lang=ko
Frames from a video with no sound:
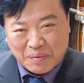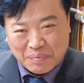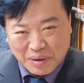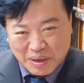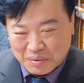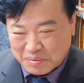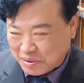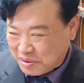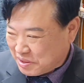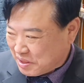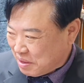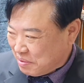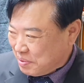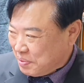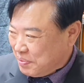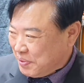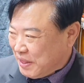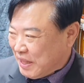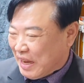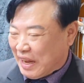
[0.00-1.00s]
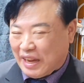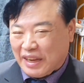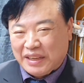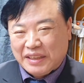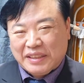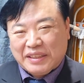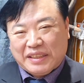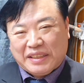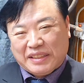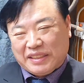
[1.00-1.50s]
팔봉쌤입니다.
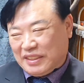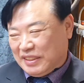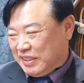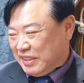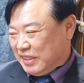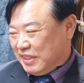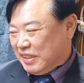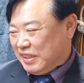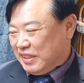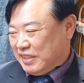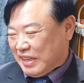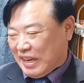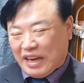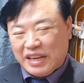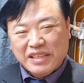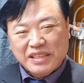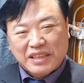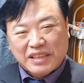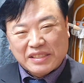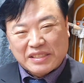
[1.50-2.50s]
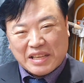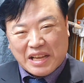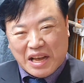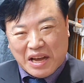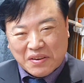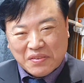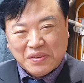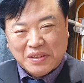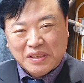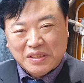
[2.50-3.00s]
드디어 양력
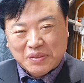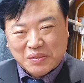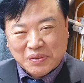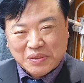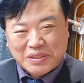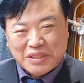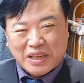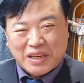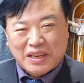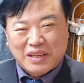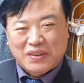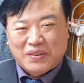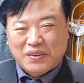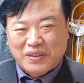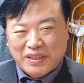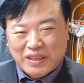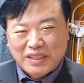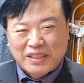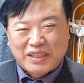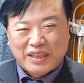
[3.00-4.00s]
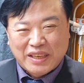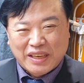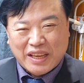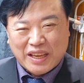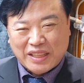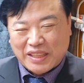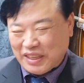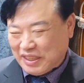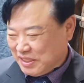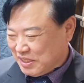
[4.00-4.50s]
4월 운세를 올려드리게
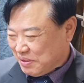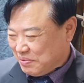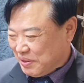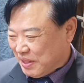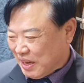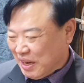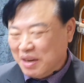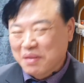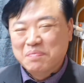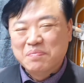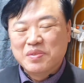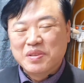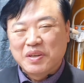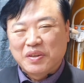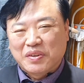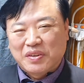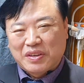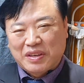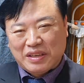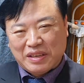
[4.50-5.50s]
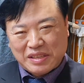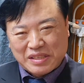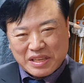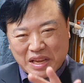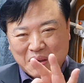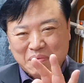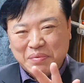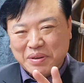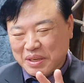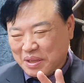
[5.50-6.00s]
되었습니다. 음력으로는
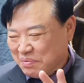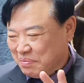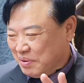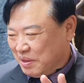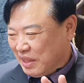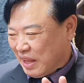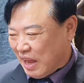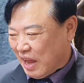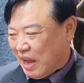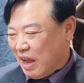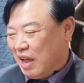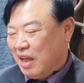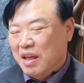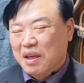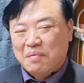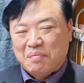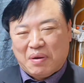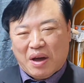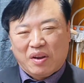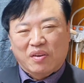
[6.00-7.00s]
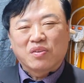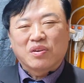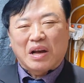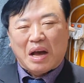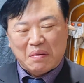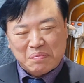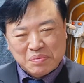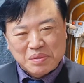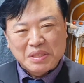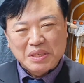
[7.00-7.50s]
3월입니다. 바로
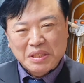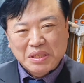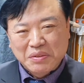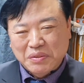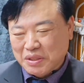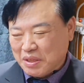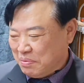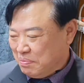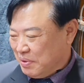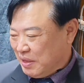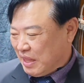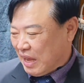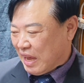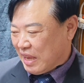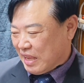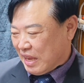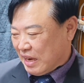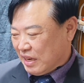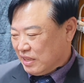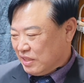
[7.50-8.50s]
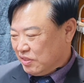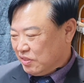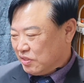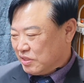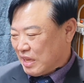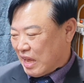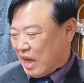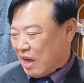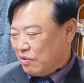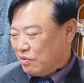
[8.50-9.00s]
갑진월입니다. 양력
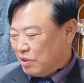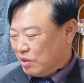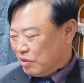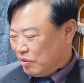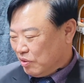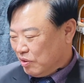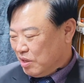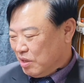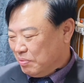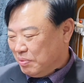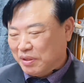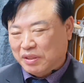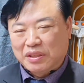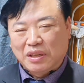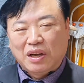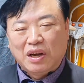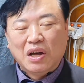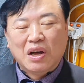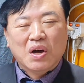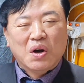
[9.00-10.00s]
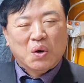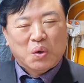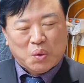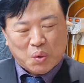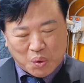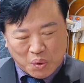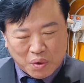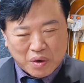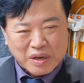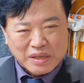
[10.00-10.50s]
4월 5일부터
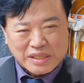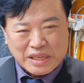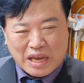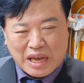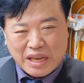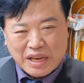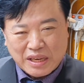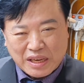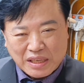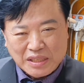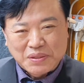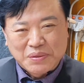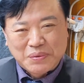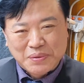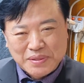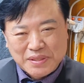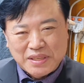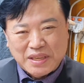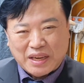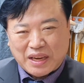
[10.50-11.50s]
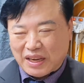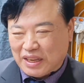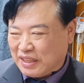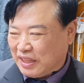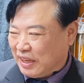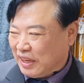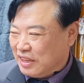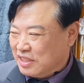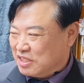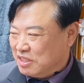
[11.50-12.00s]
5월 4일까지 운세가
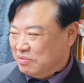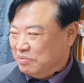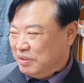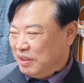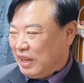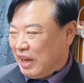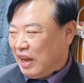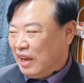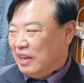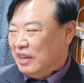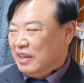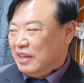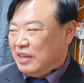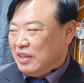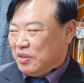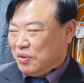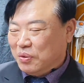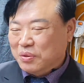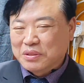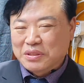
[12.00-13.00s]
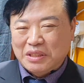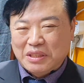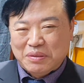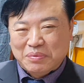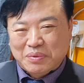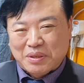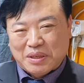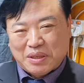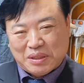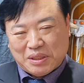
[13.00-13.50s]
되겠습니다.
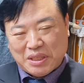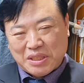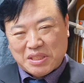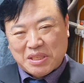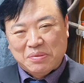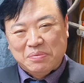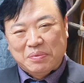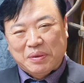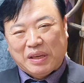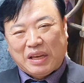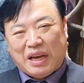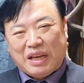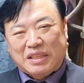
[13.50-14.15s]
용띠님들 어떻습니까?